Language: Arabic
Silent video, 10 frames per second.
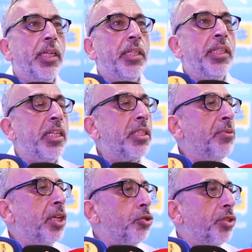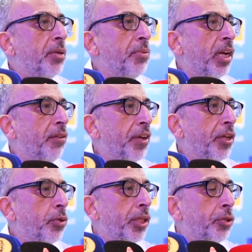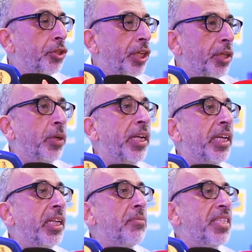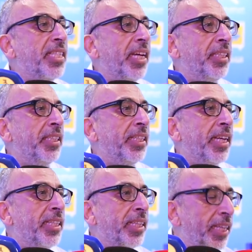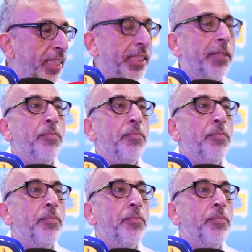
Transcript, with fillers: ديال 8 شتنبر 2021 ولكن مستعدين كذلك